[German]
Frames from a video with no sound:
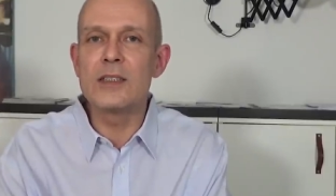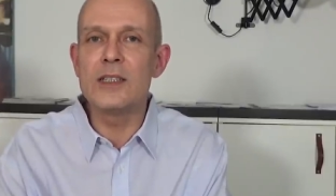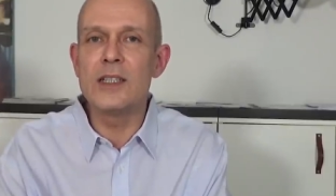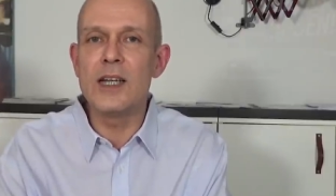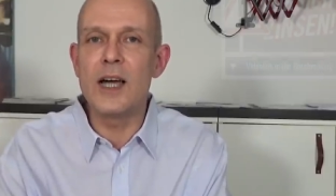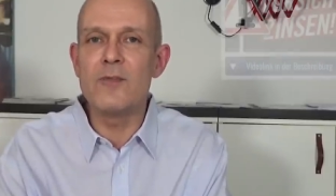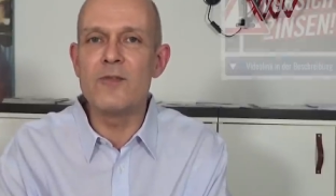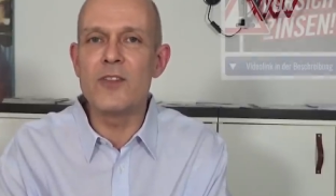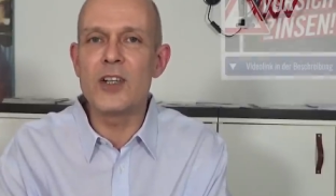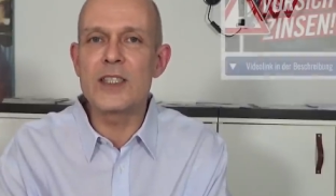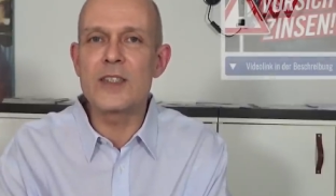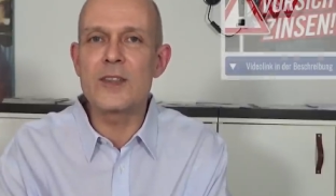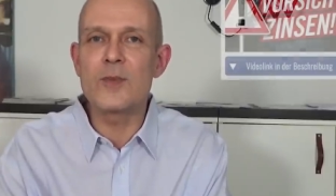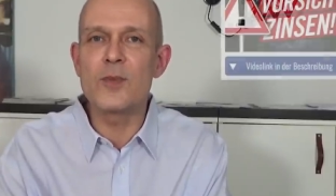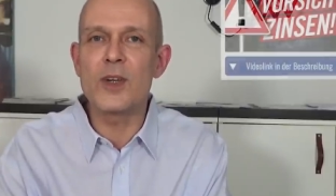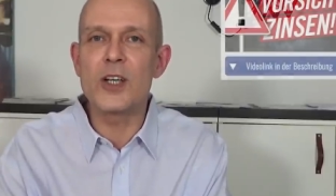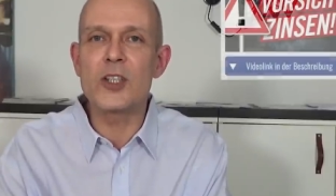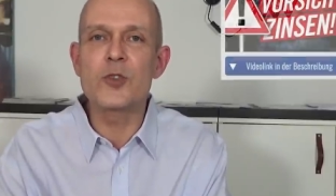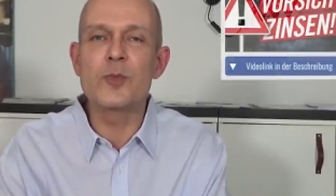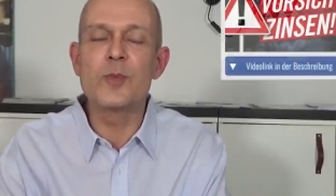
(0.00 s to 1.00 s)
Hier haben wir zum
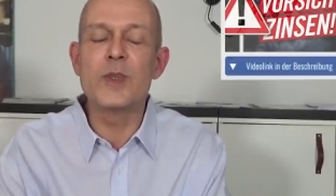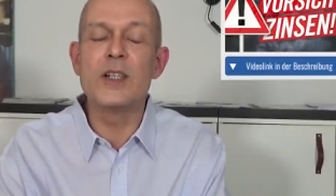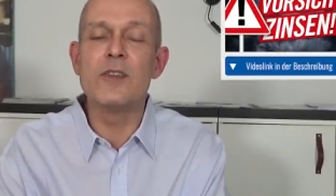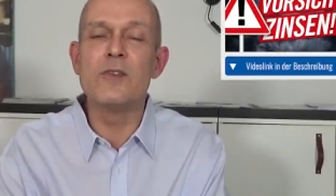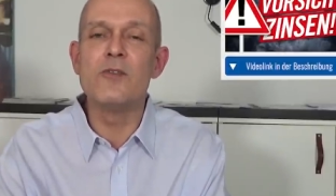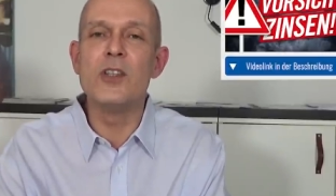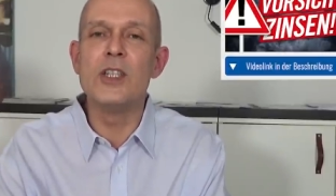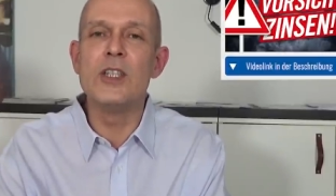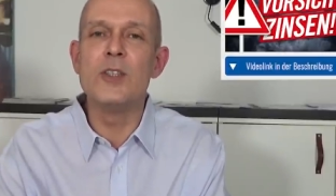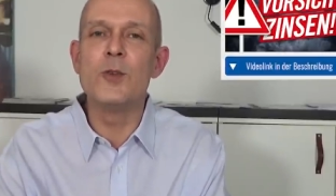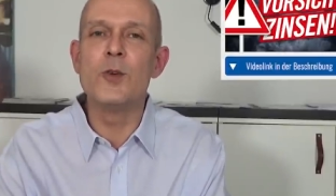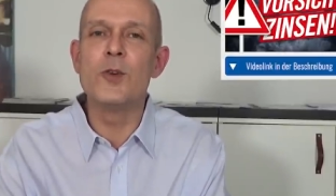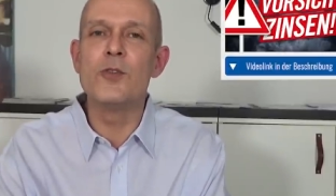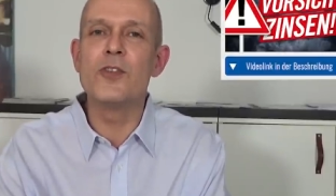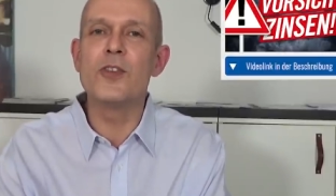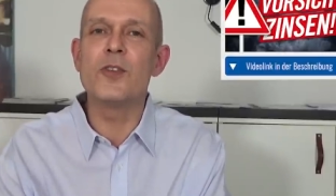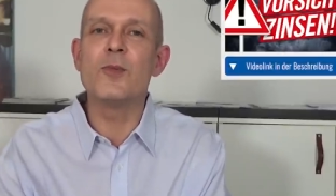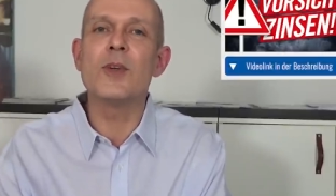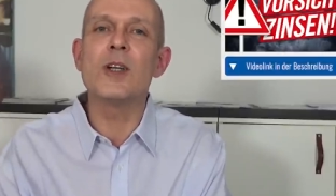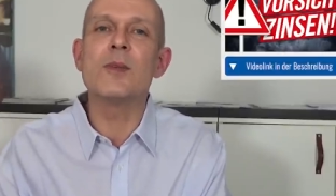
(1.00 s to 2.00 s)
Beispiel ein Video
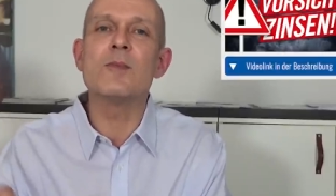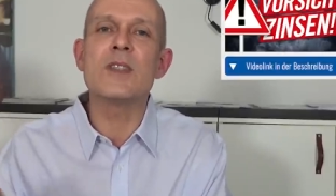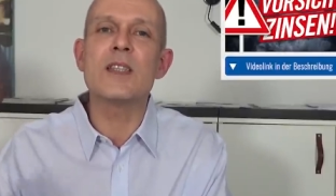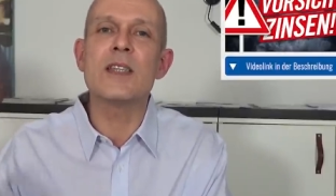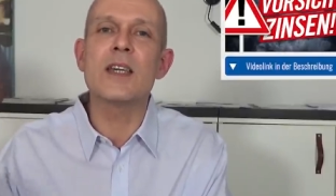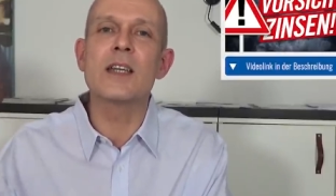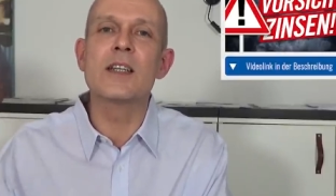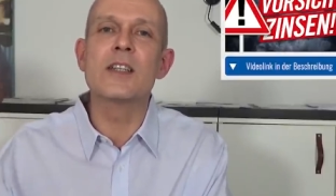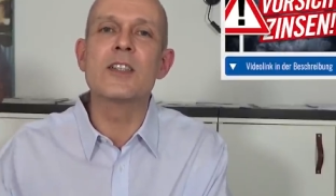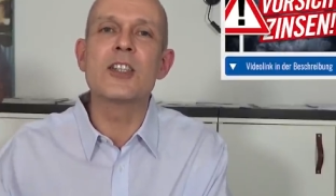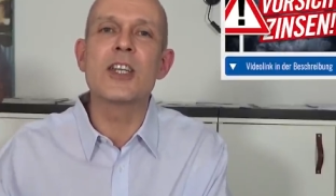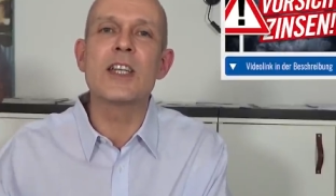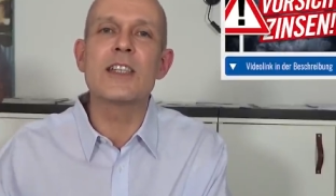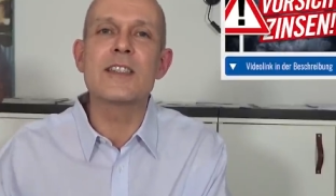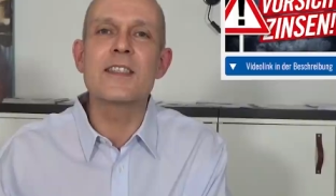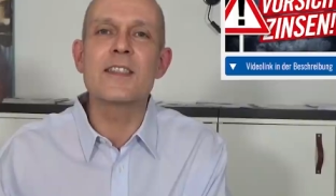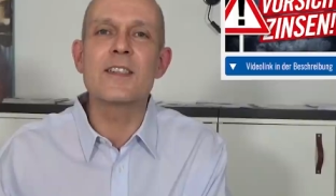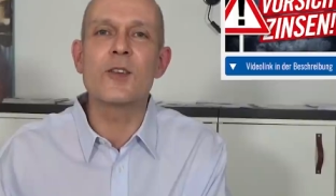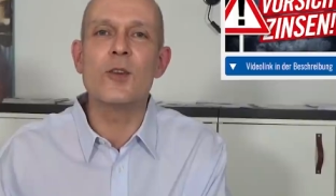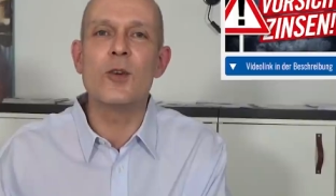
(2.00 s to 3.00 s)
von meinem sehr
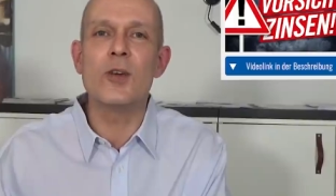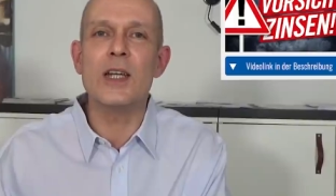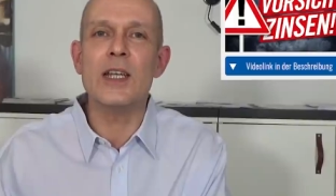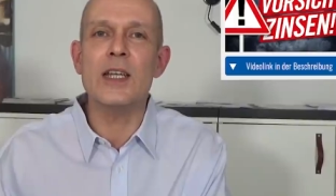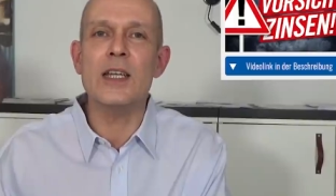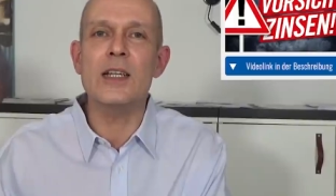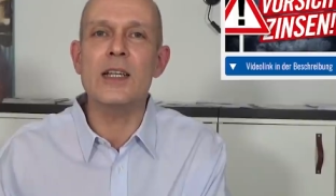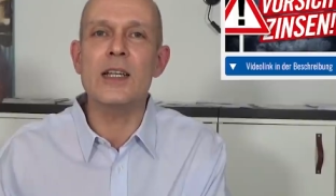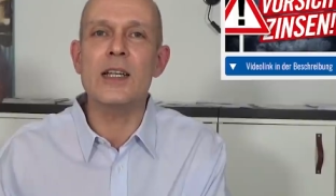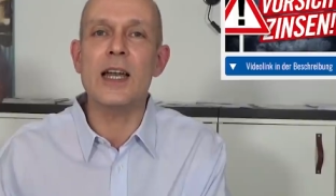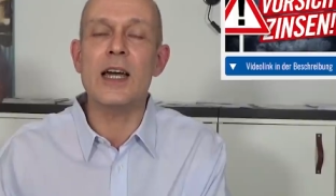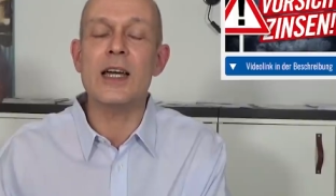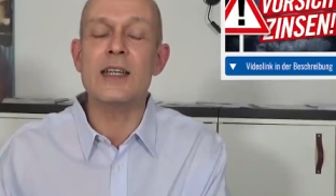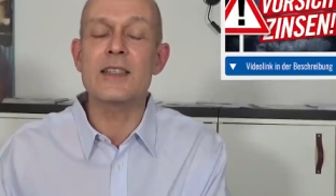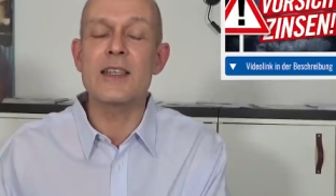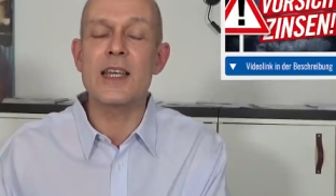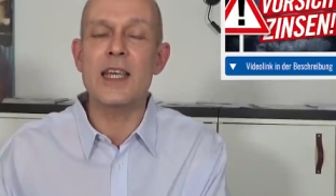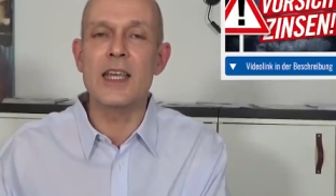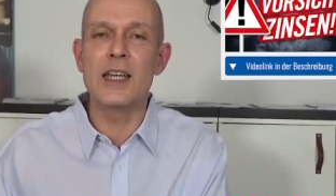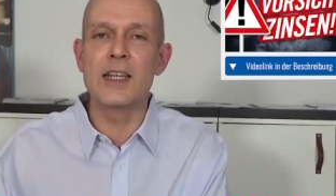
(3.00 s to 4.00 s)
geschätzten Kollegen
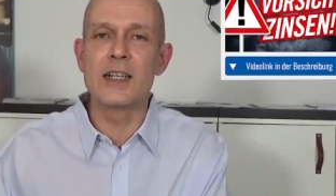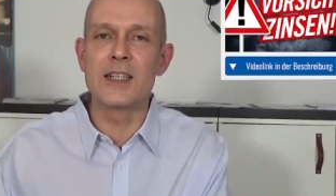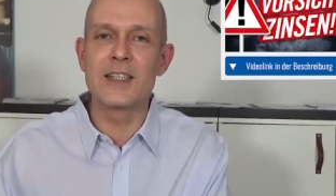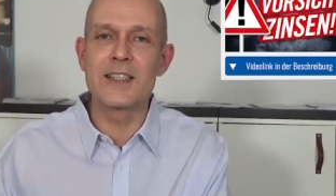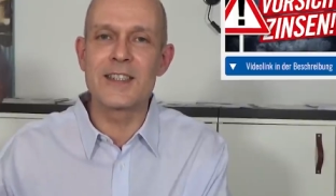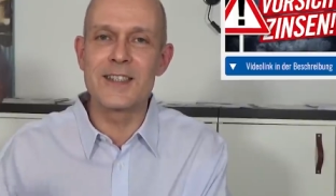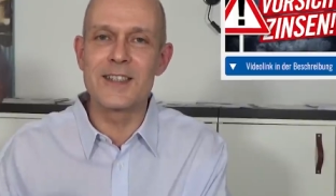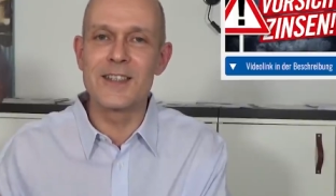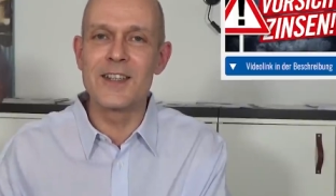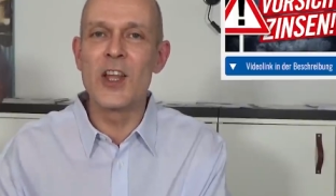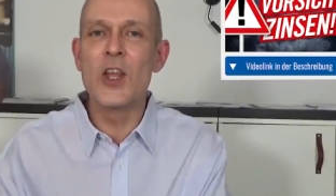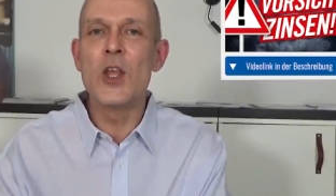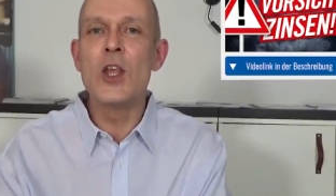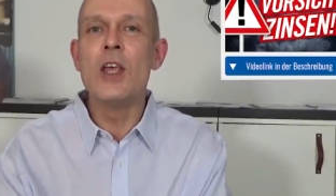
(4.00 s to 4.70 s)
Lars Erichsen